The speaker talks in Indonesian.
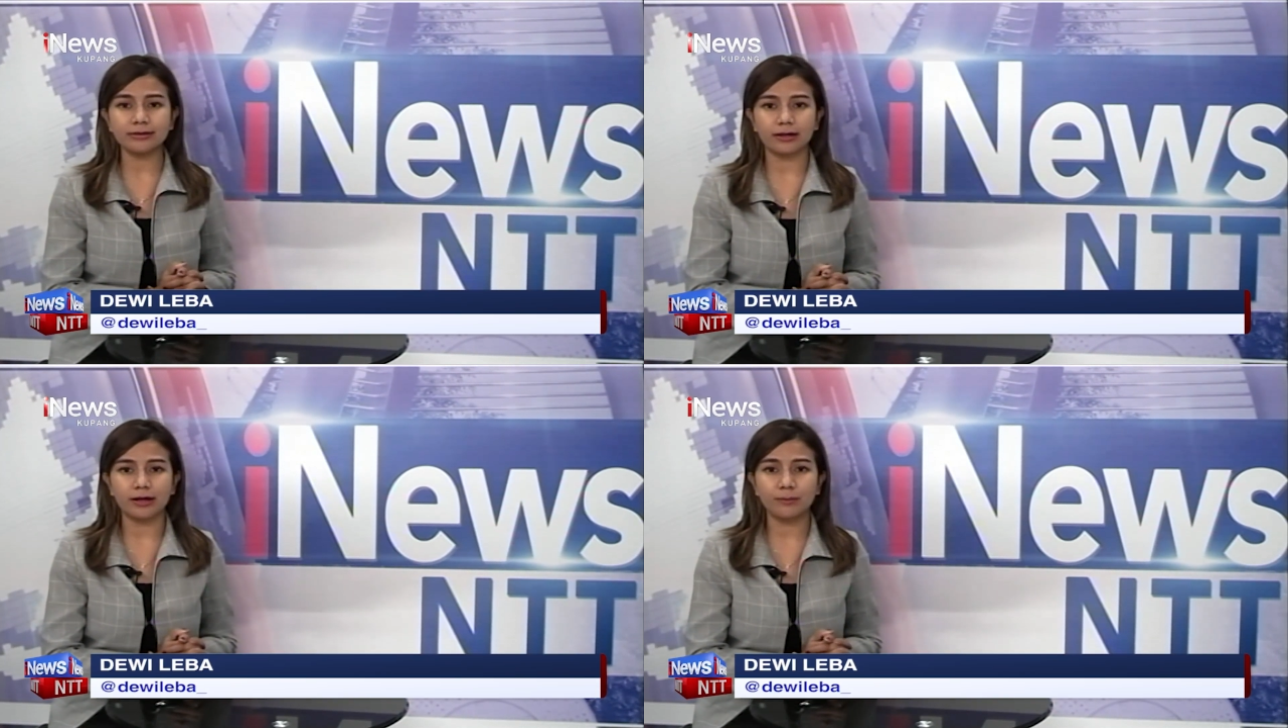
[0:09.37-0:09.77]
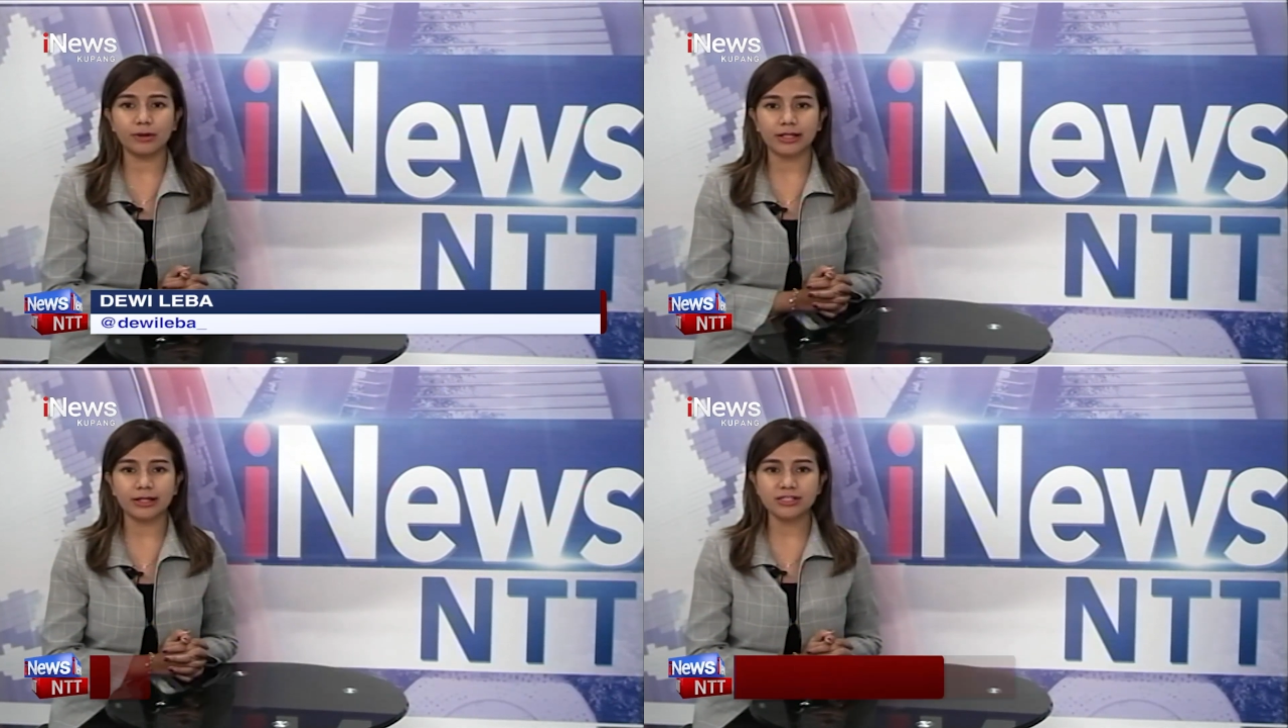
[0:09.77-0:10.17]
telah
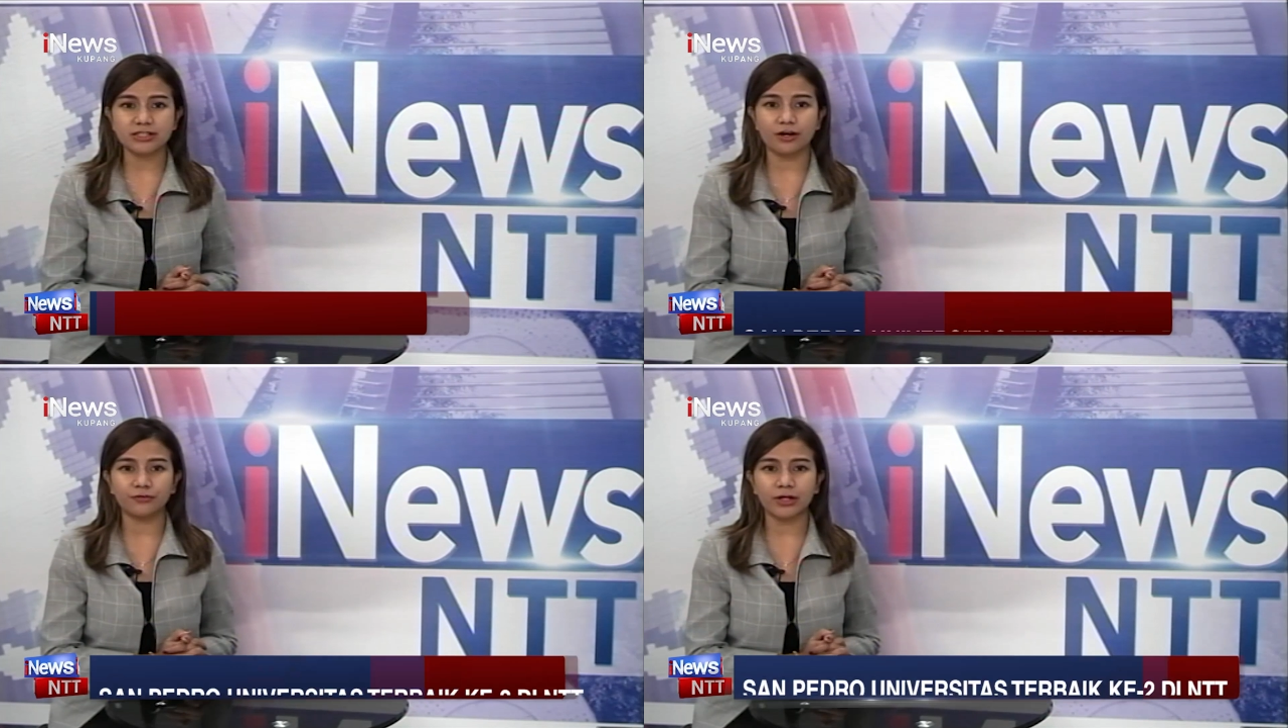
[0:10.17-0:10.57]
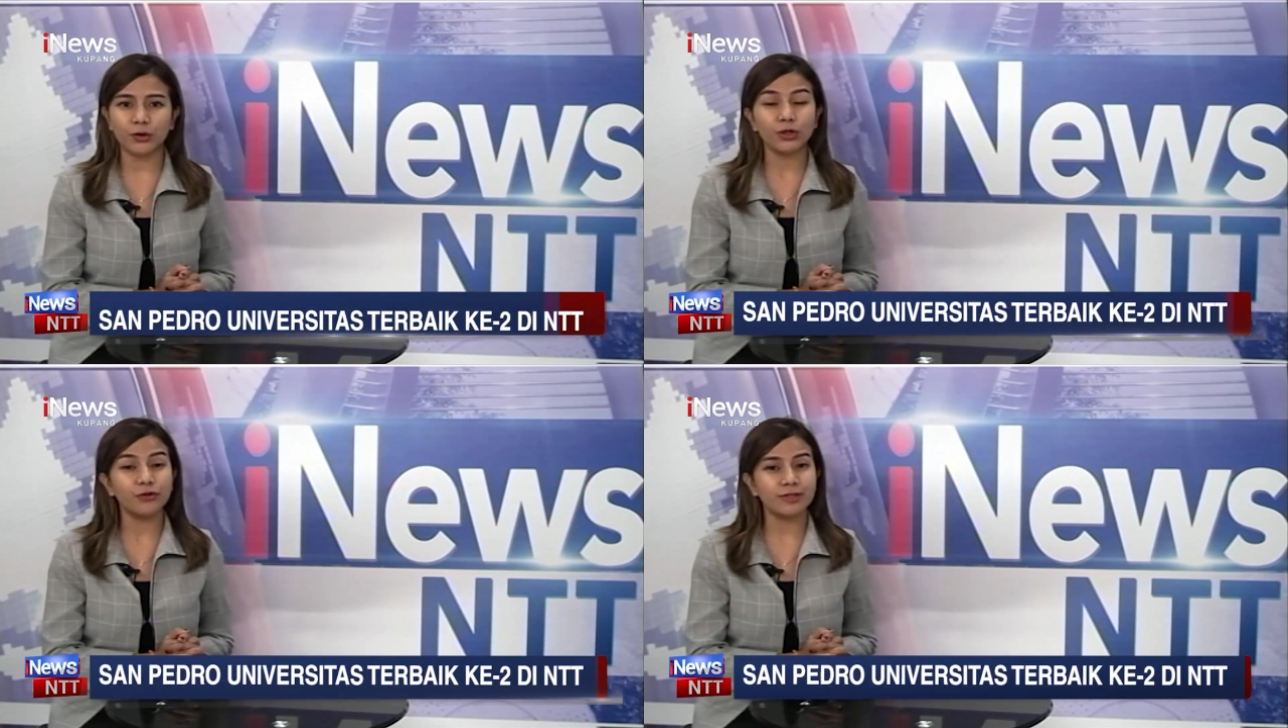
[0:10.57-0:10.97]
merilis daftar
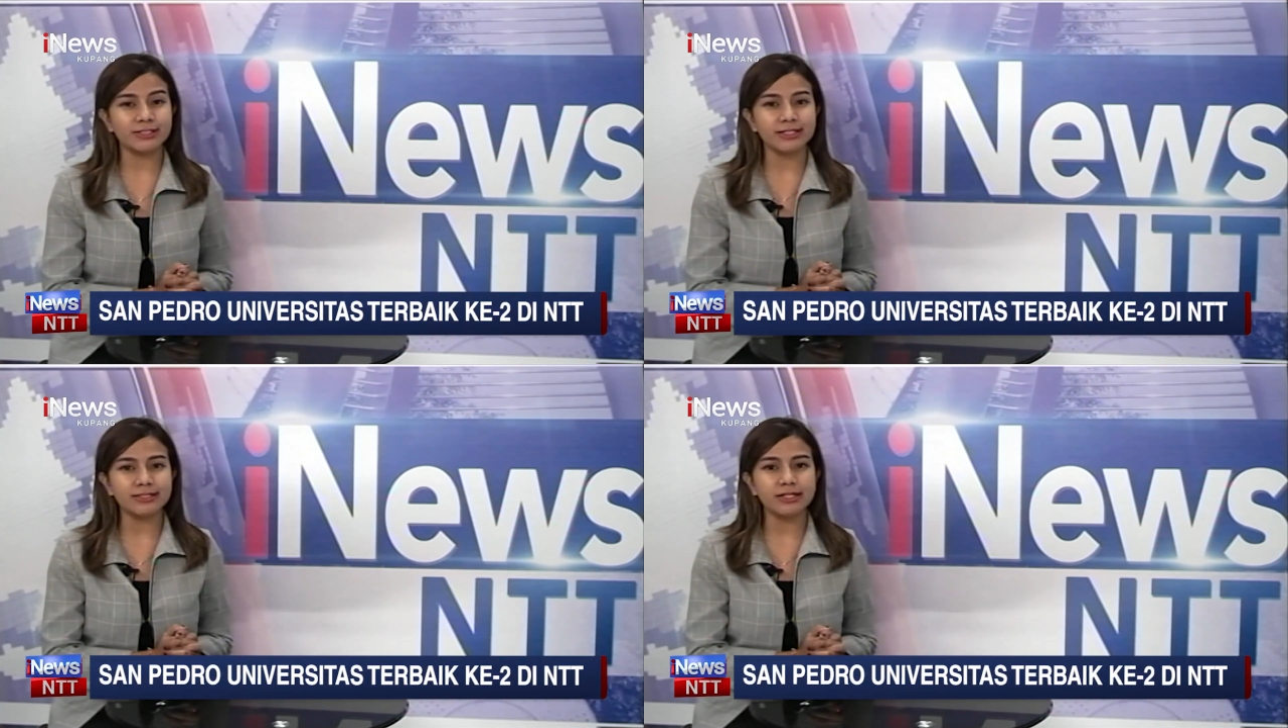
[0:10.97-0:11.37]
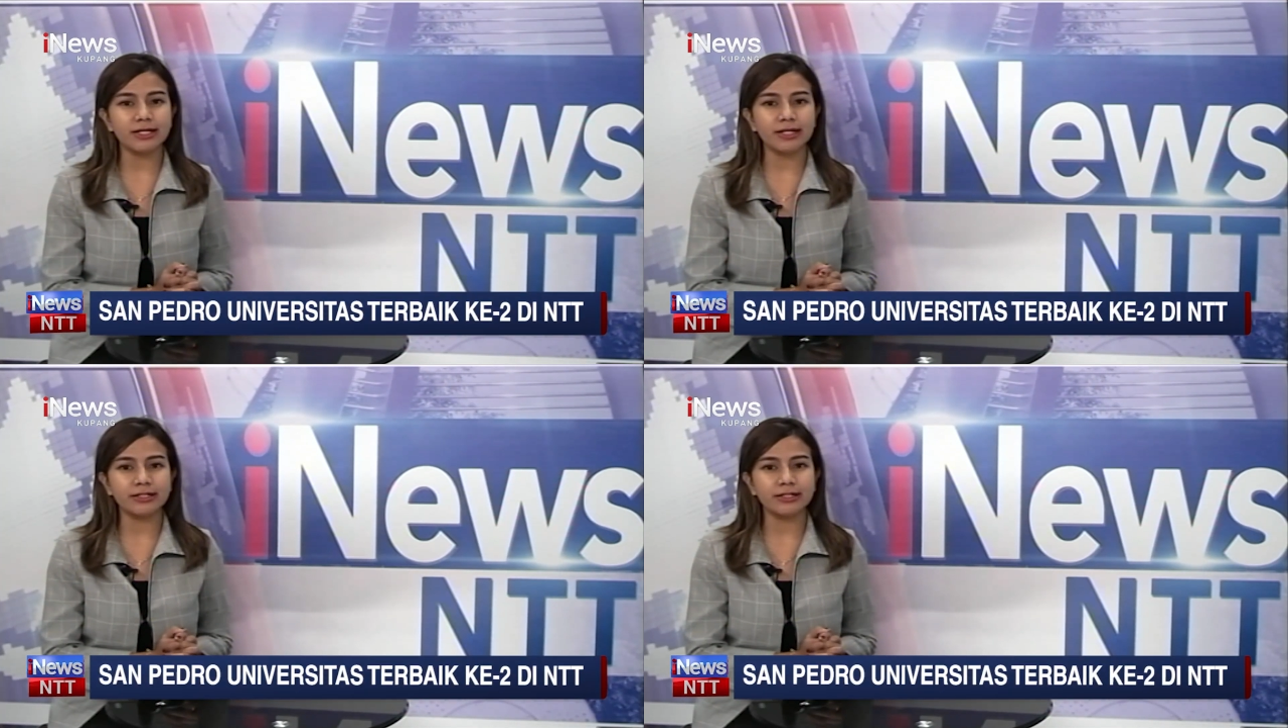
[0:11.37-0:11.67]
universitas negeri